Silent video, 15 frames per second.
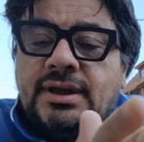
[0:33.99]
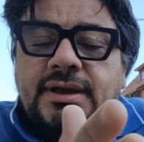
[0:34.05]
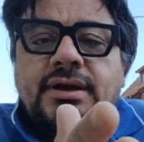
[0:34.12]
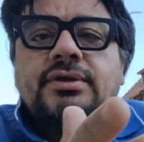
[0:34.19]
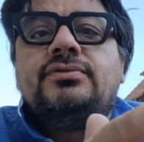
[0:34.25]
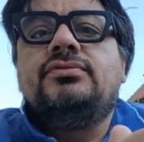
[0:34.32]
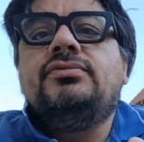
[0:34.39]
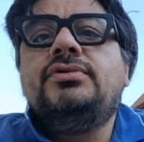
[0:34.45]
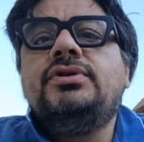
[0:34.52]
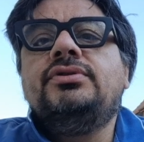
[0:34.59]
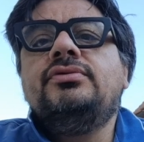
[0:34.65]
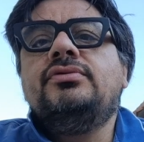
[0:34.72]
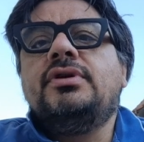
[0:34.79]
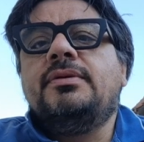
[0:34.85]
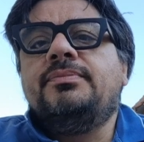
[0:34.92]
è
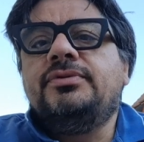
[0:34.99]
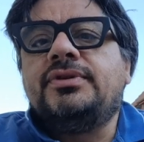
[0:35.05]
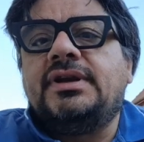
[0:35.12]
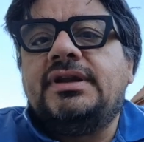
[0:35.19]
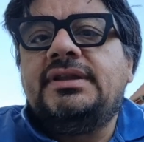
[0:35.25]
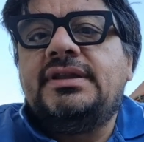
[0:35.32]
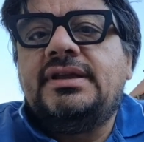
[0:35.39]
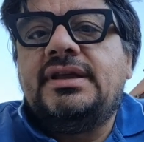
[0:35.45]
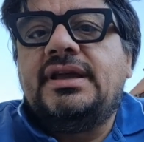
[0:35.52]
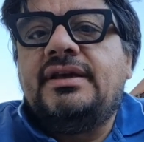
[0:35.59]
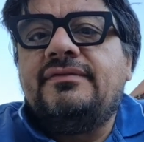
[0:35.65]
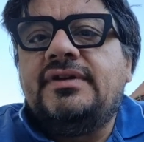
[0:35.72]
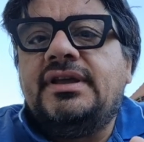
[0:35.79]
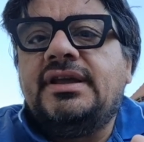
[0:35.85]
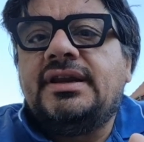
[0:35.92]
gratuito e potrete
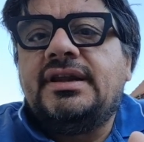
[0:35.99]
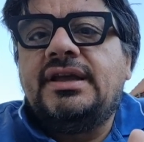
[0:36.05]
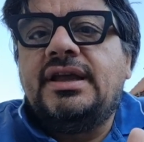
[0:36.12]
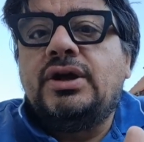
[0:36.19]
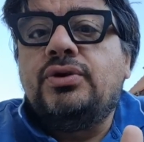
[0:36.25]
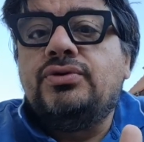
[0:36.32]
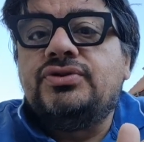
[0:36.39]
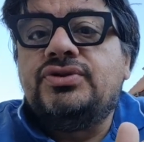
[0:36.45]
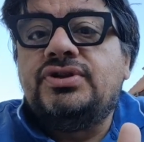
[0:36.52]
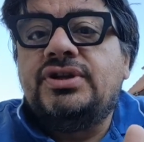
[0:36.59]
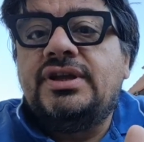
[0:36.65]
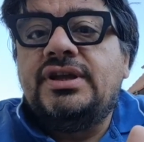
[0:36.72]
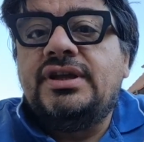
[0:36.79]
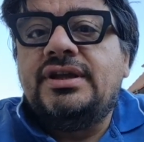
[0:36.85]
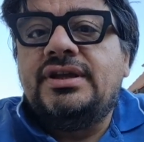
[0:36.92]
avere
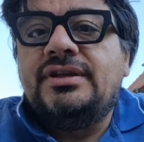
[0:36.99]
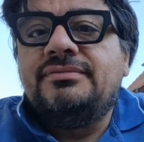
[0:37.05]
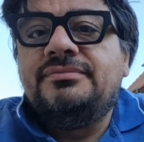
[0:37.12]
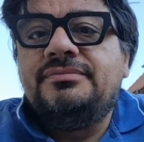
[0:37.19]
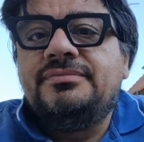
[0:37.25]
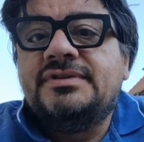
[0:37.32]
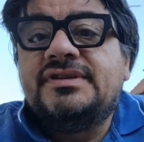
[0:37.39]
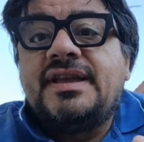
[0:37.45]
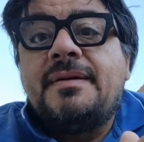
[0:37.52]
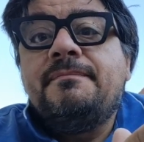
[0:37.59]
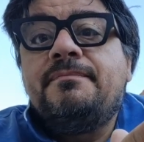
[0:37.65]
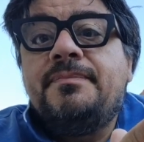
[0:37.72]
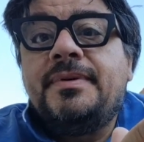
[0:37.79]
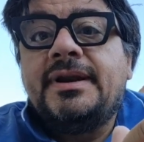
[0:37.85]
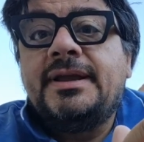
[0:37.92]
così
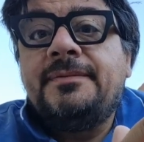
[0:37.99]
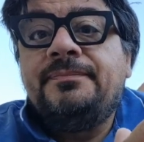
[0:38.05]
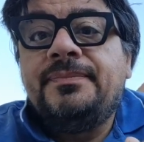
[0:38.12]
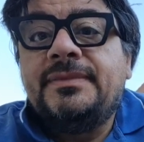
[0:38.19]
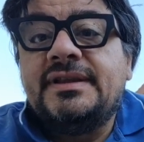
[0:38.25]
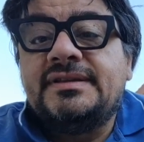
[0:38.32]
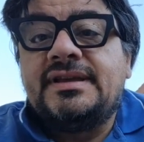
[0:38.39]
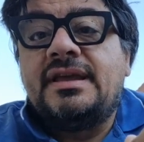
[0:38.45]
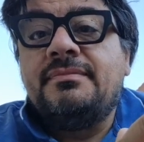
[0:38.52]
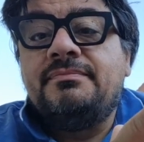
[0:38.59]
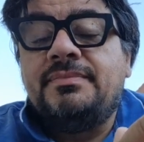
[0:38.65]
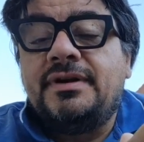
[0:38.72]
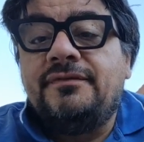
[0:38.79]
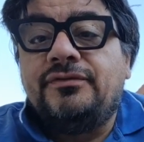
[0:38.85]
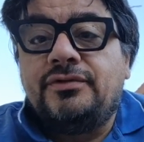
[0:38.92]
sempre,
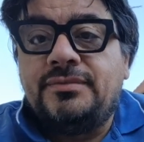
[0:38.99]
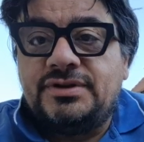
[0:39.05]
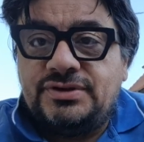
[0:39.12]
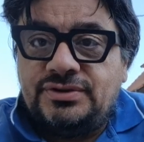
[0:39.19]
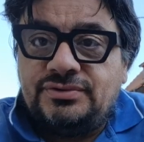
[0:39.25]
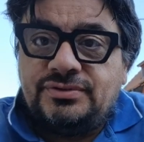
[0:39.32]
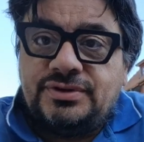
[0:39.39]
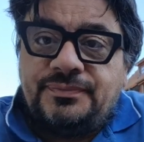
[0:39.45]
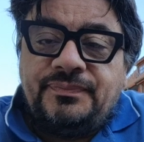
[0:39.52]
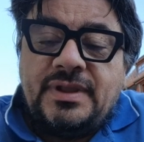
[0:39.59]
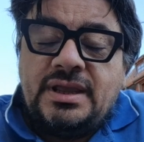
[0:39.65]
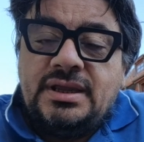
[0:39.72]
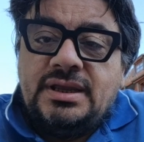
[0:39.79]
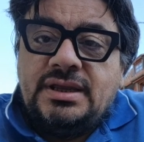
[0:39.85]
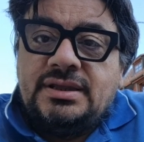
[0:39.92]
sempre informazioni
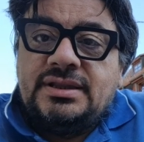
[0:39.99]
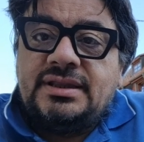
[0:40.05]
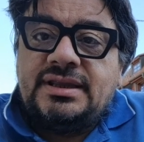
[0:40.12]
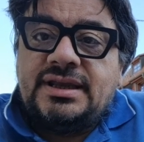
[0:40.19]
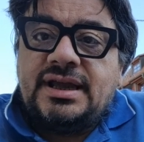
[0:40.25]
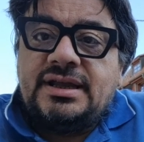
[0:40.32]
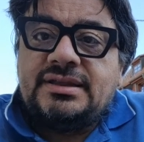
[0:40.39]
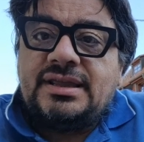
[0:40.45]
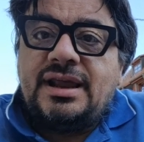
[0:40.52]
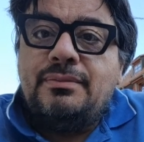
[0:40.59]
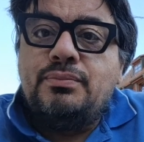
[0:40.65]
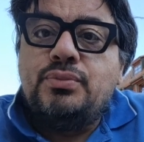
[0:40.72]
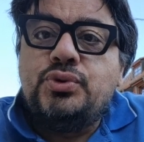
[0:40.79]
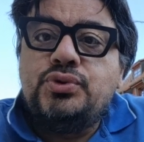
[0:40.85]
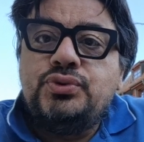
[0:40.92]
dedicate al
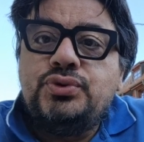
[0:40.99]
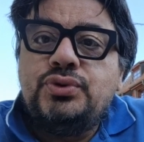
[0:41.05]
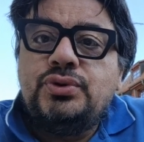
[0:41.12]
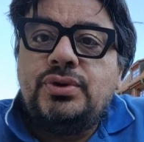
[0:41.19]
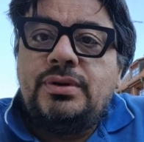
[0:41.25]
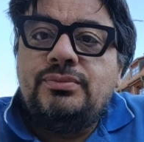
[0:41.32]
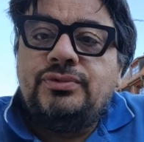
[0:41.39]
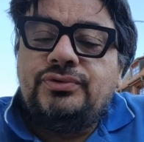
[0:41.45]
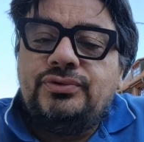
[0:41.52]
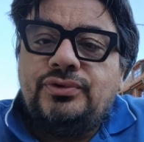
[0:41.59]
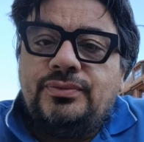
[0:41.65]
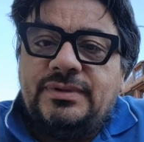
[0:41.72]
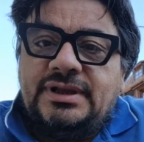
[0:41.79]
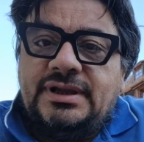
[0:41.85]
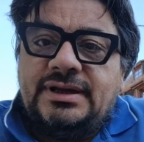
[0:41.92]
mondo, al
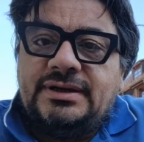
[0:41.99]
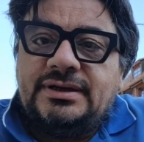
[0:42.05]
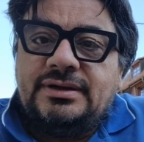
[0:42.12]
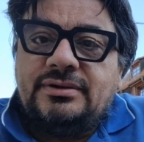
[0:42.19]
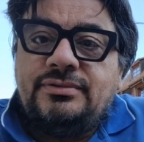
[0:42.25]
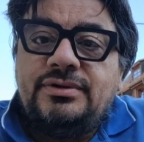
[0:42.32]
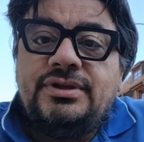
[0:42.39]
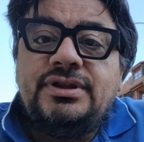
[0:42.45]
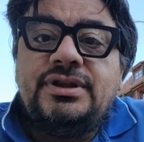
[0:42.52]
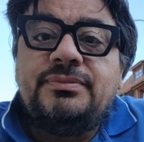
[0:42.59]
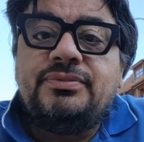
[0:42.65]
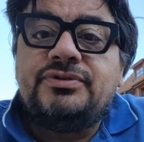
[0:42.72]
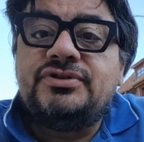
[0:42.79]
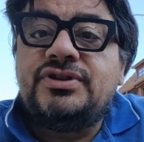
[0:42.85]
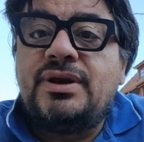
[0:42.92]
mondo Milan, quindi
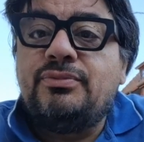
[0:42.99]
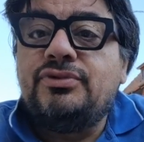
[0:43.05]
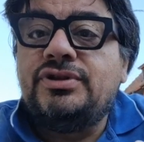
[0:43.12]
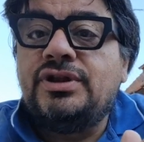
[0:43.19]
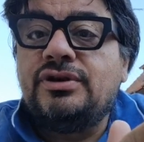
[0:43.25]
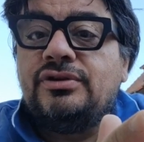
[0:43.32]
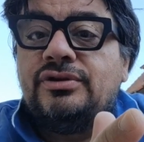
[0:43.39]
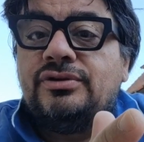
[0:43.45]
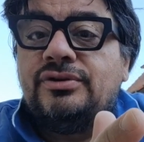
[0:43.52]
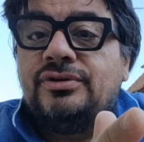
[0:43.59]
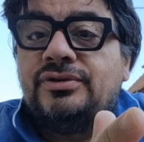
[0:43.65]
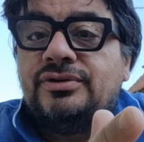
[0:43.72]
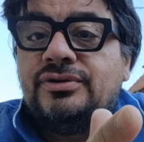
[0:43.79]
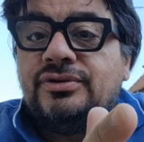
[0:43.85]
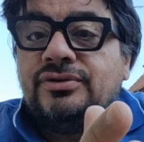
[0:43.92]
possiamo
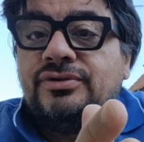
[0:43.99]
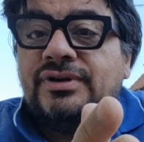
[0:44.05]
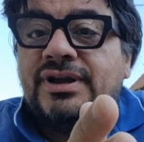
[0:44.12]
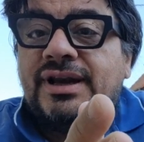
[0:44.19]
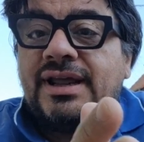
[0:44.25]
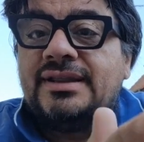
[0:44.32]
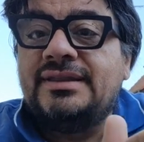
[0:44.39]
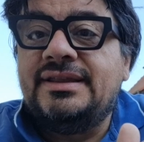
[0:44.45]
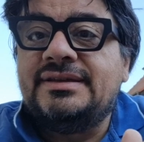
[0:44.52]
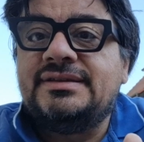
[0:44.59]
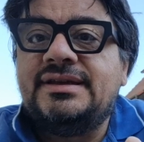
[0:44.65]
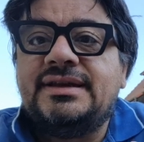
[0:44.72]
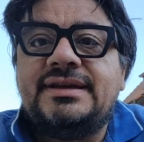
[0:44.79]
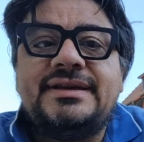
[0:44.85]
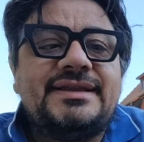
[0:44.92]
dirlo con grande
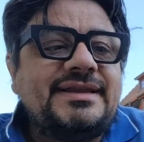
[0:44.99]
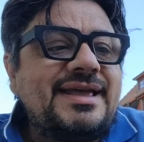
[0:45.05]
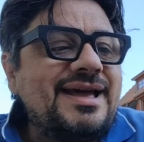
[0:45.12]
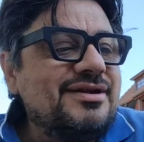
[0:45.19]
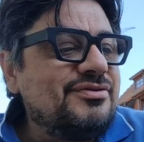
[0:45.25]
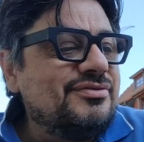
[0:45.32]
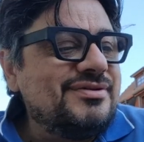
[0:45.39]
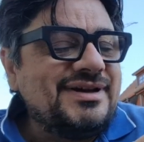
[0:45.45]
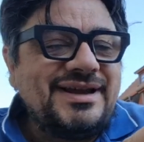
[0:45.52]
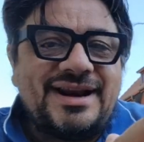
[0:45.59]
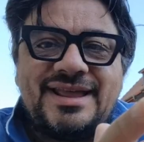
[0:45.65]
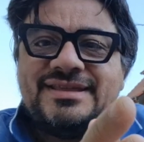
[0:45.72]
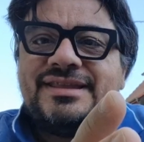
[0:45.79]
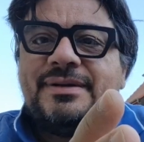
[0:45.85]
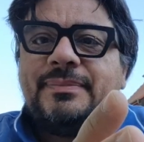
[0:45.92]
serenità, con
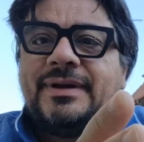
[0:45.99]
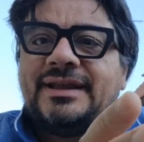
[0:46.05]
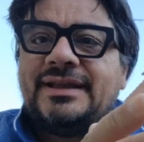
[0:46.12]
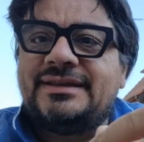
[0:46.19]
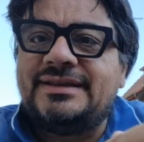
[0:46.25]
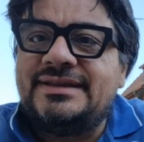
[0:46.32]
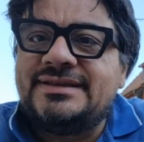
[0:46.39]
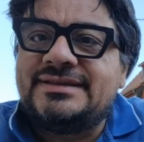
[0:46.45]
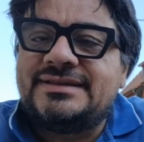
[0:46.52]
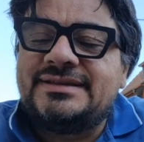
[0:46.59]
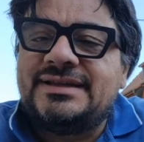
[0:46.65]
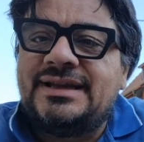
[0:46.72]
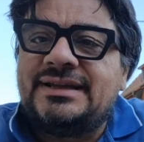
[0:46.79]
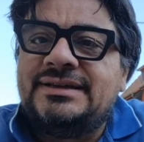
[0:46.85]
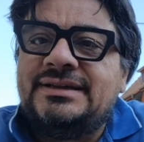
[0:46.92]
grande
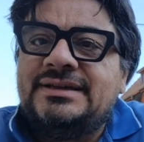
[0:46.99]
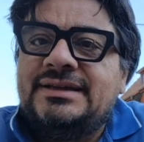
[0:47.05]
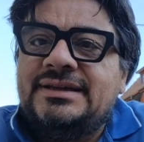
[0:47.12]
pacatezza,